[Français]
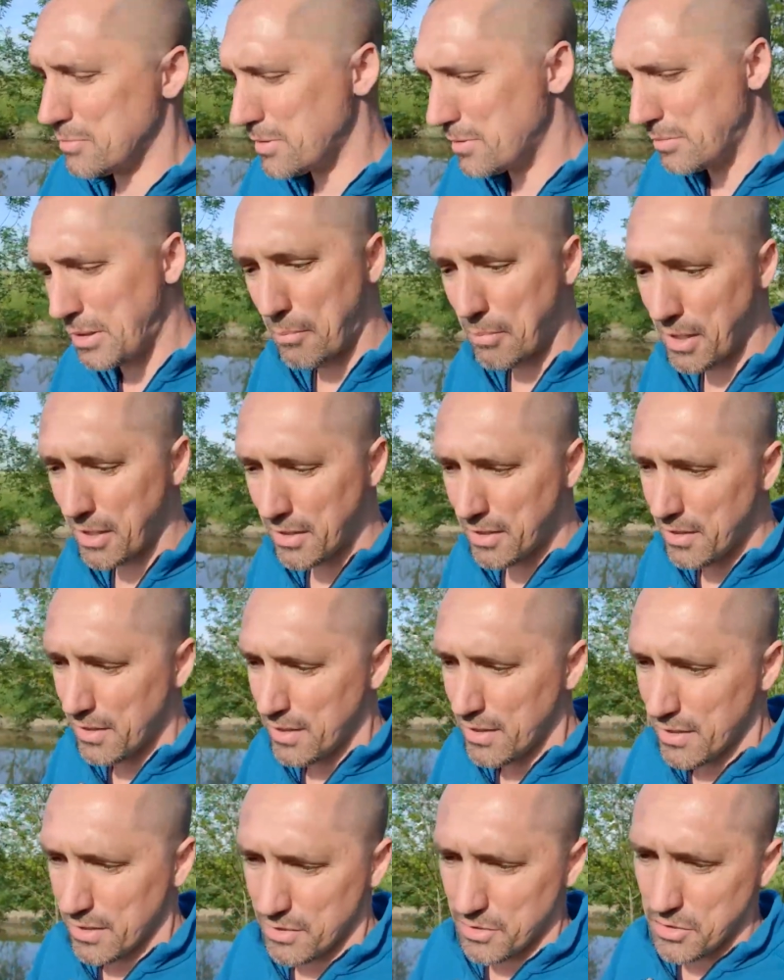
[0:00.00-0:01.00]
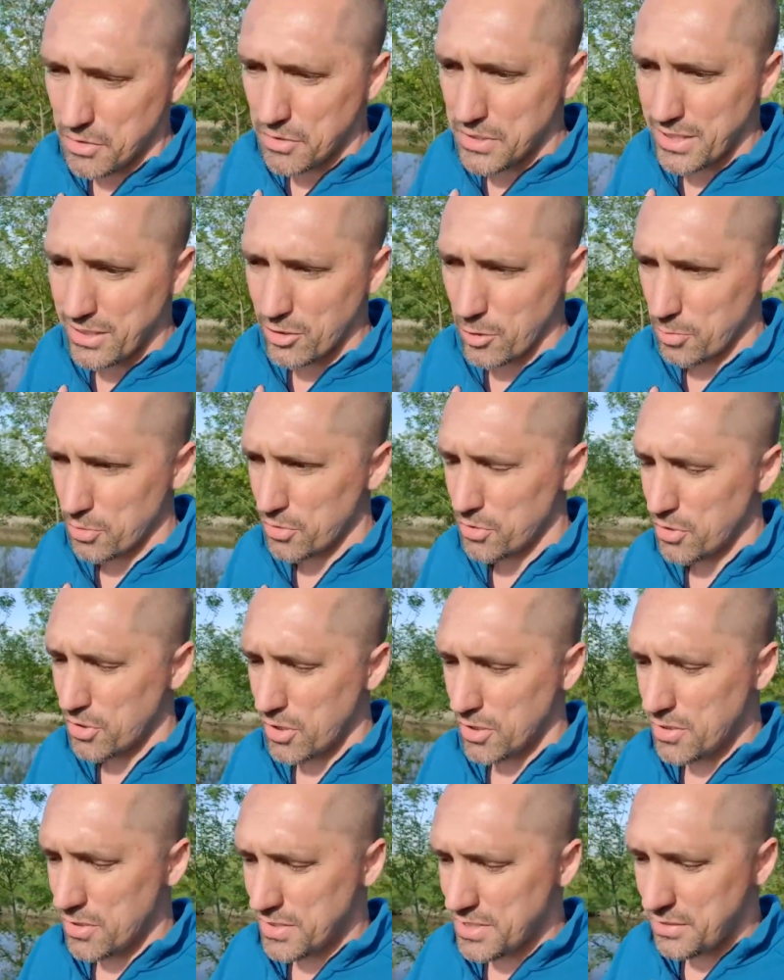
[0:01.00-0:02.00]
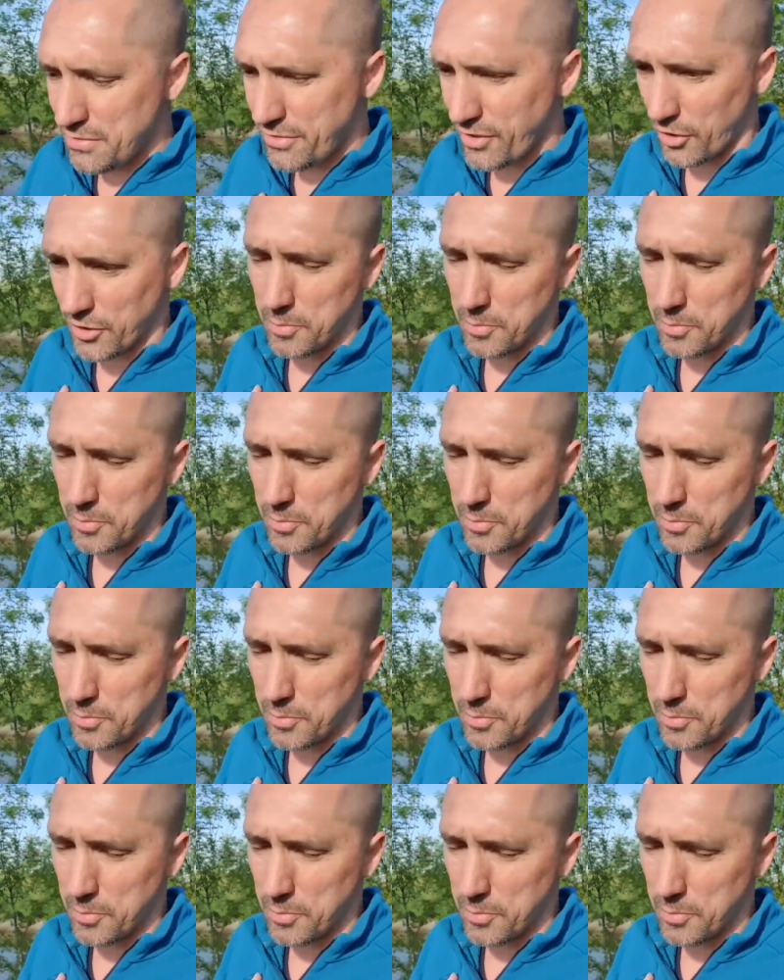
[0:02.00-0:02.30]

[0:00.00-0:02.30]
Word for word: plein, plein, plein d'exemples de, codes différents.